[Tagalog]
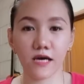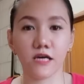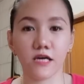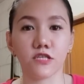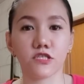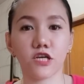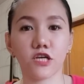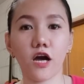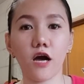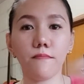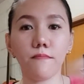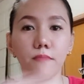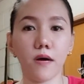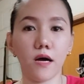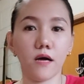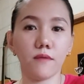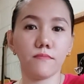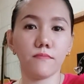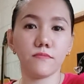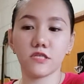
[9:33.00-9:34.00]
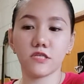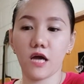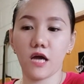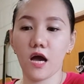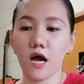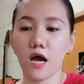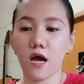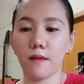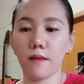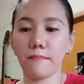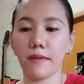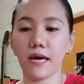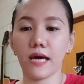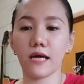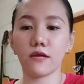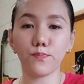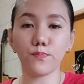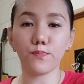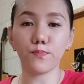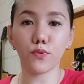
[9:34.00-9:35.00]
Tsaka, moms, uh, ah,
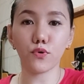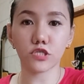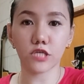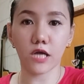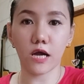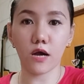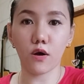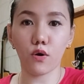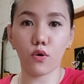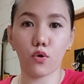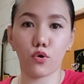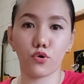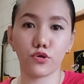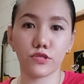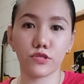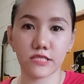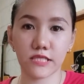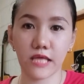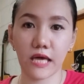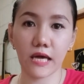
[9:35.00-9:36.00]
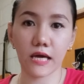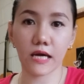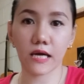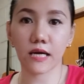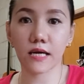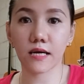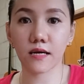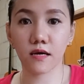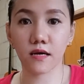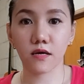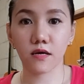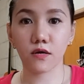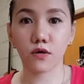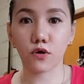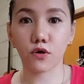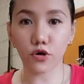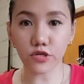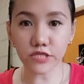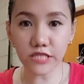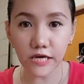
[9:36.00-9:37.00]
meron po siyang konting,
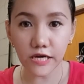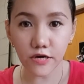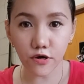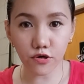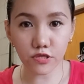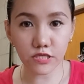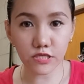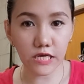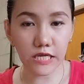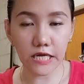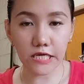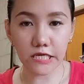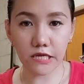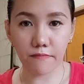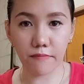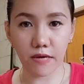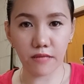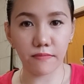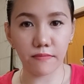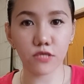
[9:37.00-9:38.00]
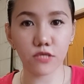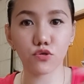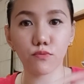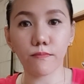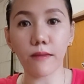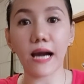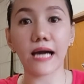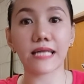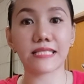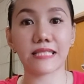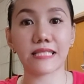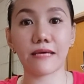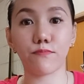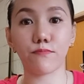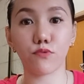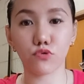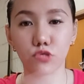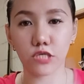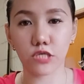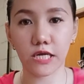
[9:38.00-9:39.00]
konting-konti lang naman. Medyo makati po
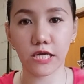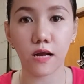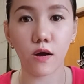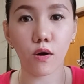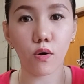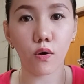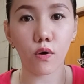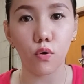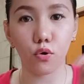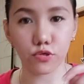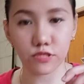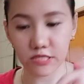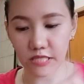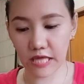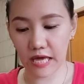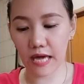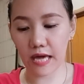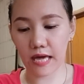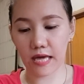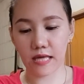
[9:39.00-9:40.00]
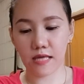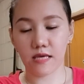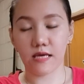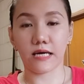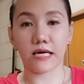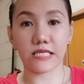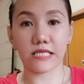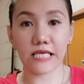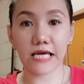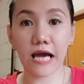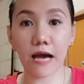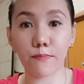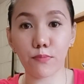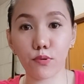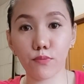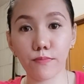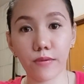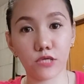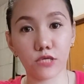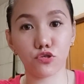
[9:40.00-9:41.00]
siya ng konti. Kasi nga po,
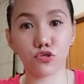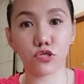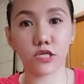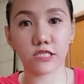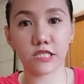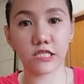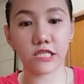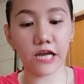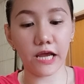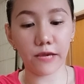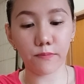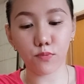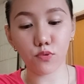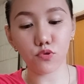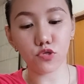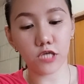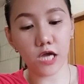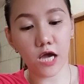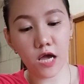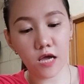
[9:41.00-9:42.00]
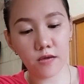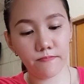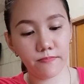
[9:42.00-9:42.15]
medyo nagda-dry po siya.